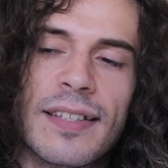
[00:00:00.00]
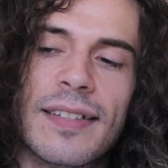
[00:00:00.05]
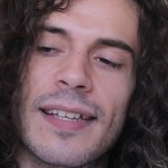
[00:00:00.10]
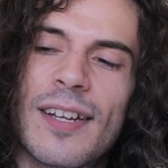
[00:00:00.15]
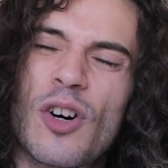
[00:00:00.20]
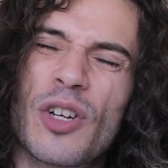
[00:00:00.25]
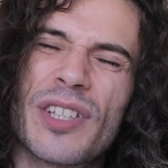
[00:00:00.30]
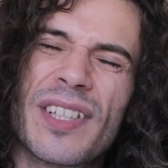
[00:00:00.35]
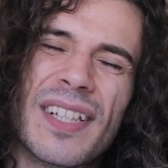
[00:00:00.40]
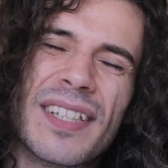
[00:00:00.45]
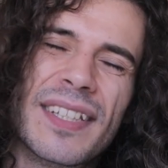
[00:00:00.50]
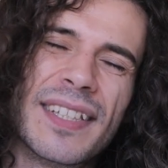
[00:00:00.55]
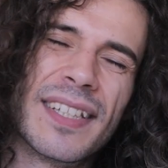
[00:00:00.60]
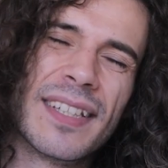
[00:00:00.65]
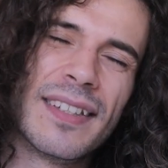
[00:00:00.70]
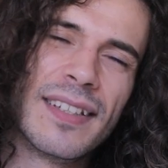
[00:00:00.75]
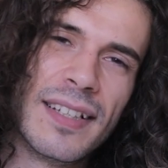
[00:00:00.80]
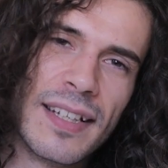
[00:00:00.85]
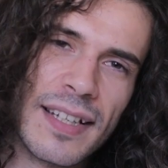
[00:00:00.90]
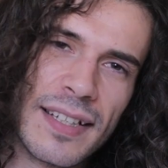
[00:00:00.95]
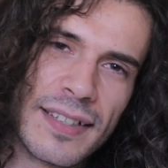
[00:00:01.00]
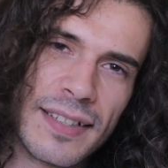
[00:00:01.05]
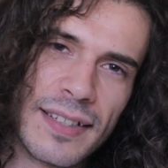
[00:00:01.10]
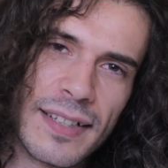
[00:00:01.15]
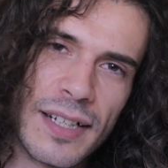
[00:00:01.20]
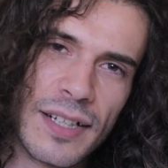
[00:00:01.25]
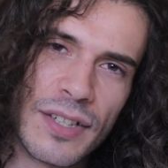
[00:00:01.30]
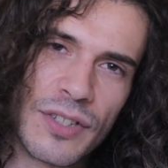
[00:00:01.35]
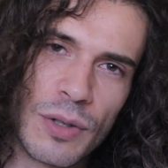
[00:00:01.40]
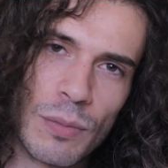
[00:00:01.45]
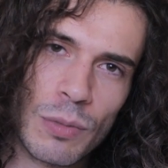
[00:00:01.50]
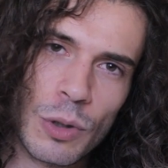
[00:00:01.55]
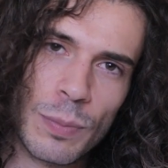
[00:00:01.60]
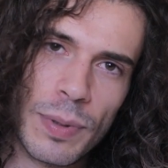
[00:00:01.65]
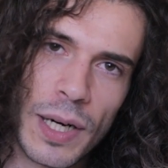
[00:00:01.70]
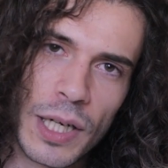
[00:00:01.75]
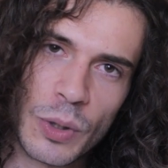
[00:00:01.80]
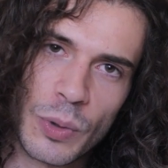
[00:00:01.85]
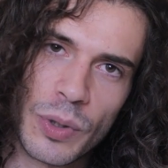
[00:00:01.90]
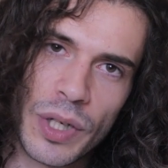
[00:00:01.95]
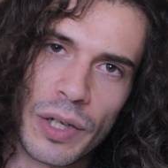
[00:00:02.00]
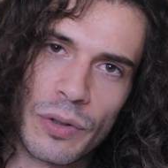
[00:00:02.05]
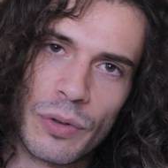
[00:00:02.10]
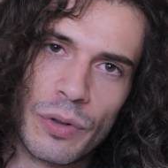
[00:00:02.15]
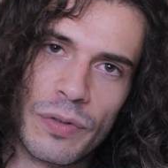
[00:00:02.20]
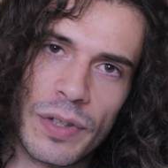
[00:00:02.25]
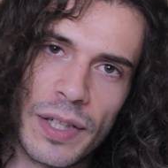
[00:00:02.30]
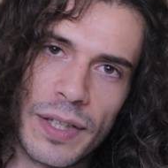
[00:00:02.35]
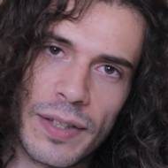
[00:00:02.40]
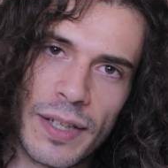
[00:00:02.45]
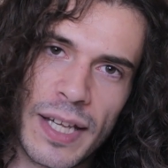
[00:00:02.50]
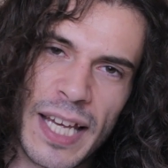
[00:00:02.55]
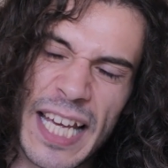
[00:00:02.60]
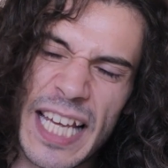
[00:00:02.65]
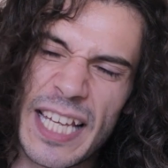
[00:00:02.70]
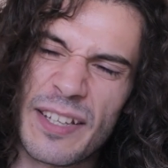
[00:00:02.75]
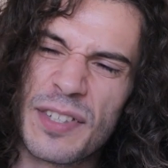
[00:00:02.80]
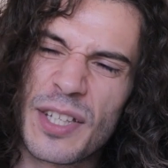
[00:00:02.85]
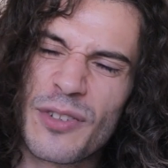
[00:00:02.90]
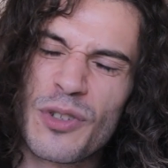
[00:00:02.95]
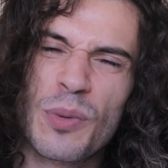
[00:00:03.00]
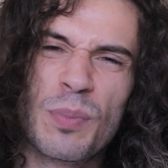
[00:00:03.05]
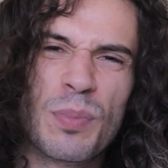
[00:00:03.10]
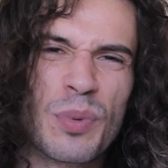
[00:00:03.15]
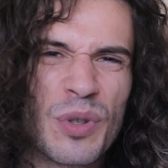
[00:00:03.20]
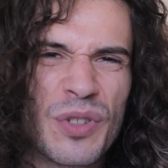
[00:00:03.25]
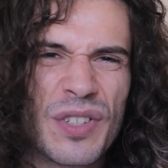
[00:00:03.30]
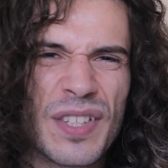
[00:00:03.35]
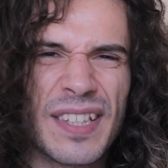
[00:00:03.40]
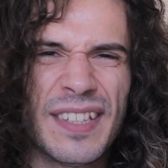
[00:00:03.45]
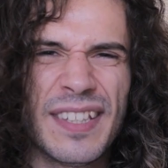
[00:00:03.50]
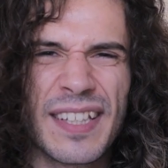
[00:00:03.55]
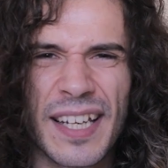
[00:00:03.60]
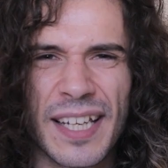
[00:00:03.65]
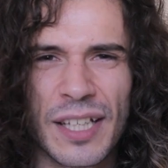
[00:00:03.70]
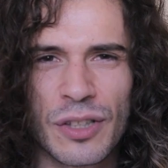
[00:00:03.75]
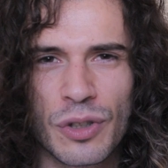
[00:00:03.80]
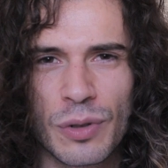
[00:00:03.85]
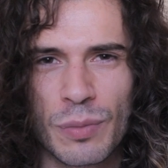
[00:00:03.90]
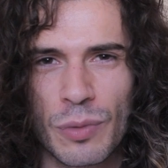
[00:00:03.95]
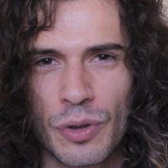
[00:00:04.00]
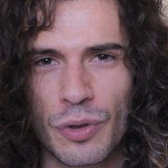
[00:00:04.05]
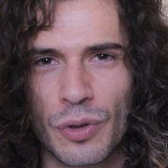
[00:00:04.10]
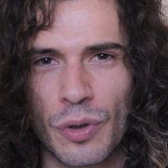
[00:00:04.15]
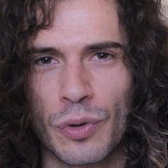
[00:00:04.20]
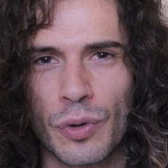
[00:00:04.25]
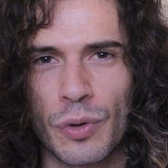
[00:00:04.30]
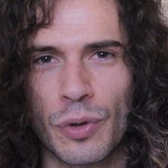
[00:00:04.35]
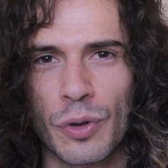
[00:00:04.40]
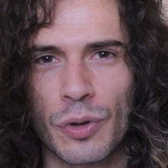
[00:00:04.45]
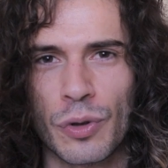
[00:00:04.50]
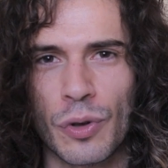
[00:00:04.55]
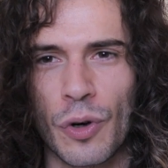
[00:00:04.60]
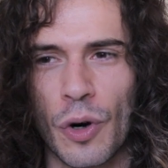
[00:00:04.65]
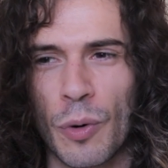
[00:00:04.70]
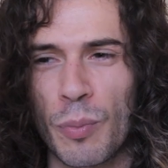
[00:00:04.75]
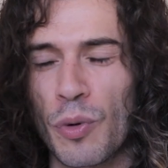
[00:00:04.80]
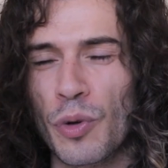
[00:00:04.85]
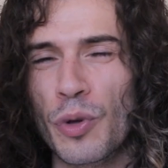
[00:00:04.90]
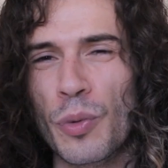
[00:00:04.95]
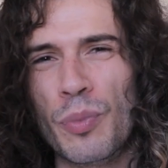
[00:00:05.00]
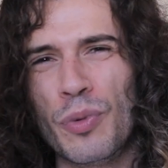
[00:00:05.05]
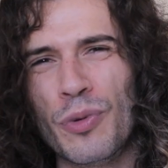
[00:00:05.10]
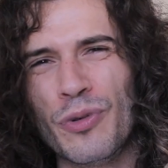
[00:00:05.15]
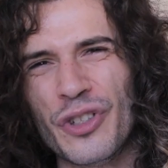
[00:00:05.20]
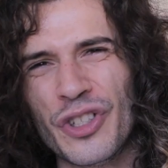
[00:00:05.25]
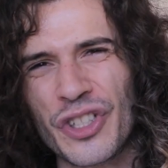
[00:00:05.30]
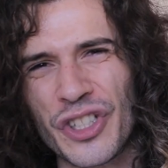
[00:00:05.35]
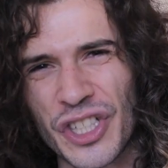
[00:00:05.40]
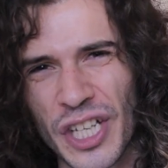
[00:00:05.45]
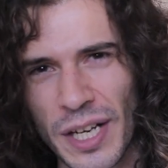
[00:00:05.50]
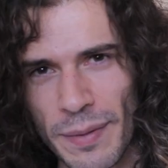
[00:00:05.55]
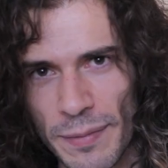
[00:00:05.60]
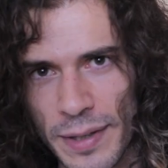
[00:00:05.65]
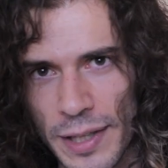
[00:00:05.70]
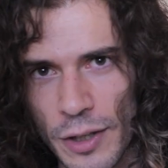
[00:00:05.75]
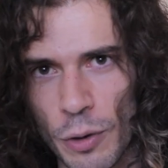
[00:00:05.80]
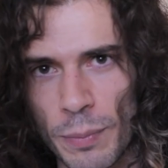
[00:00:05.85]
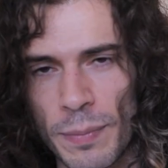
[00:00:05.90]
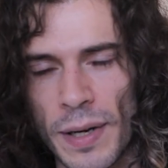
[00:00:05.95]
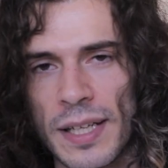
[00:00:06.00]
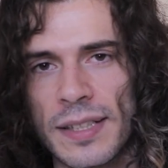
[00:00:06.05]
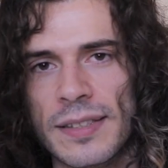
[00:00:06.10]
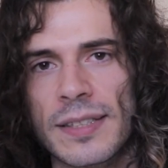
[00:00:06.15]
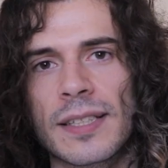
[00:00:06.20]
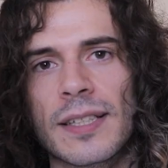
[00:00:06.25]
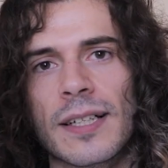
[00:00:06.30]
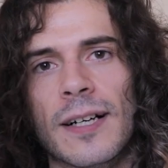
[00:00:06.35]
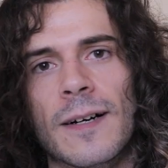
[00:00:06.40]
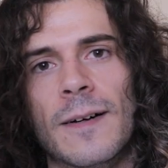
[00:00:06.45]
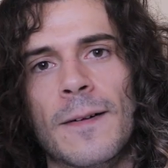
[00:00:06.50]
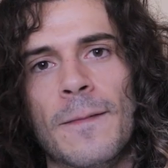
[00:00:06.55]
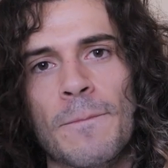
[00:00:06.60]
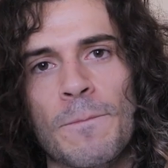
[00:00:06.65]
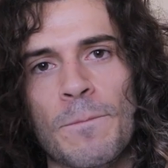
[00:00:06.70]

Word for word: C'est alors qu'un liquide glacial semble parcourir nos veines, et vient se poser directement sur notre cœur pour ne plus jamais en partir.